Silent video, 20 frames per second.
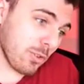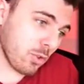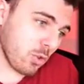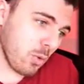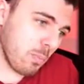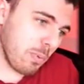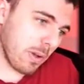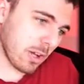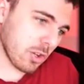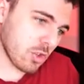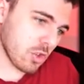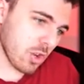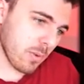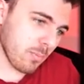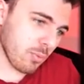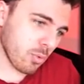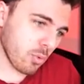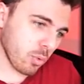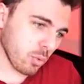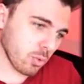super
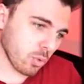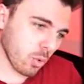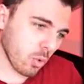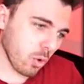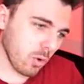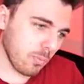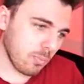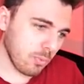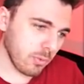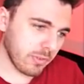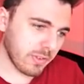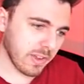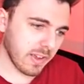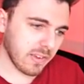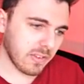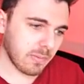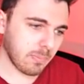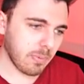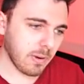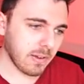jump, contrôle plus
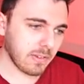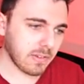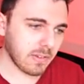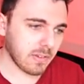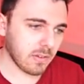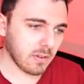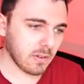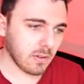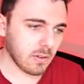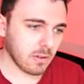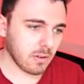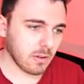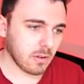espace.